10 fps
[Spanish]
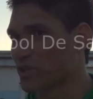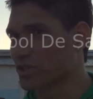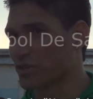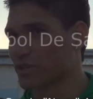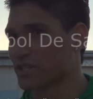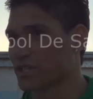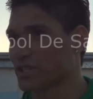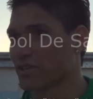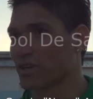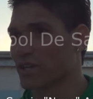esfuerzo, donde se
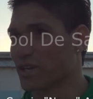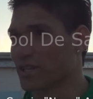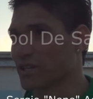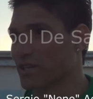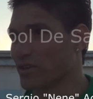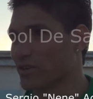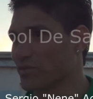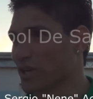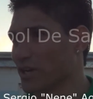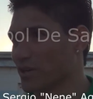lleva adelante ¿no?
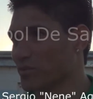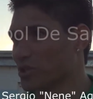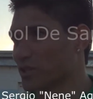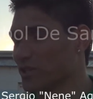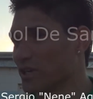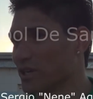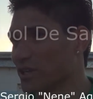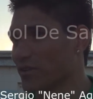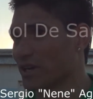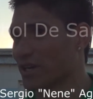una comisión
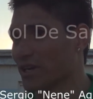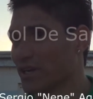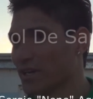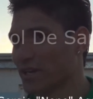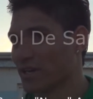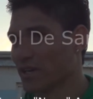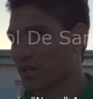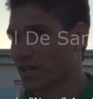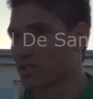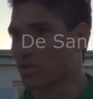directiva que,
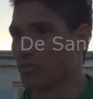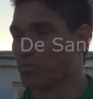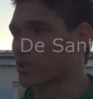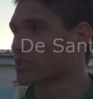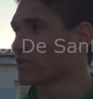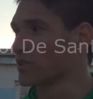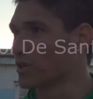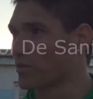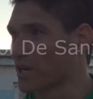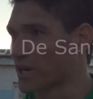que hace lo imposible
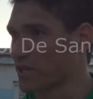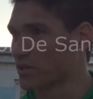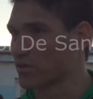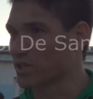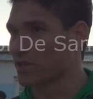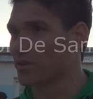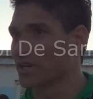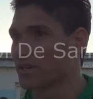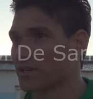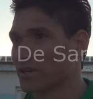¿no? para que el club esté
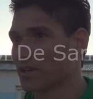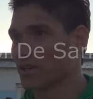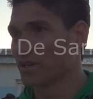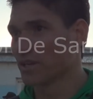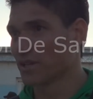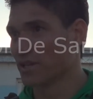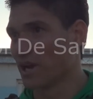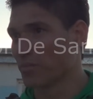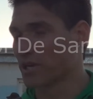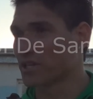bien. De
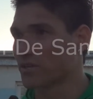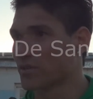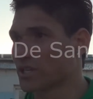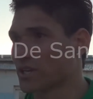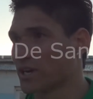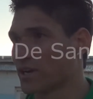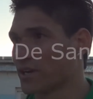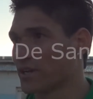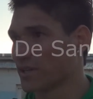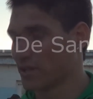la parte
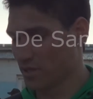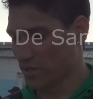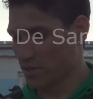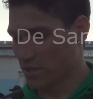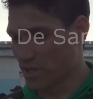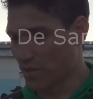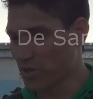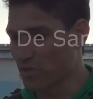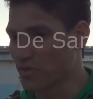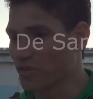nuestra
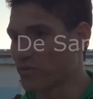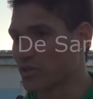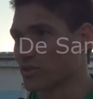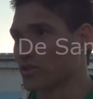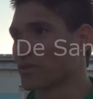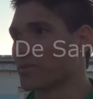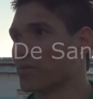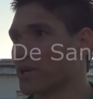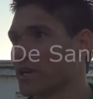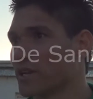también un esfuerzo enorme
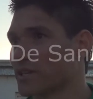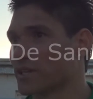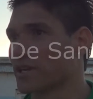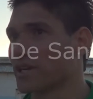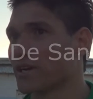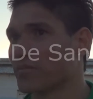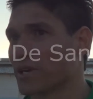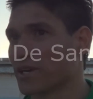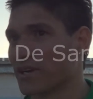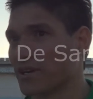para ir a entrenar,
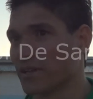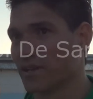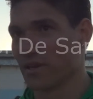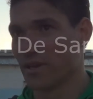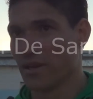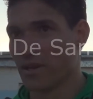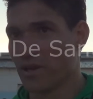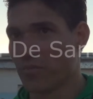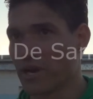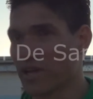para,
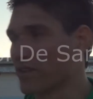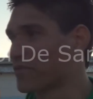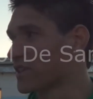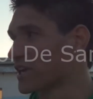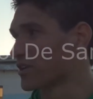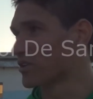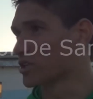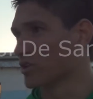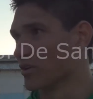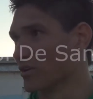para defendernos
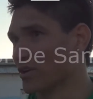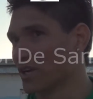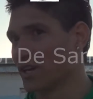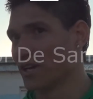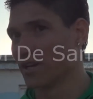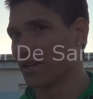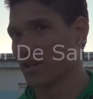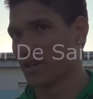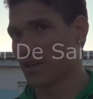estos colores,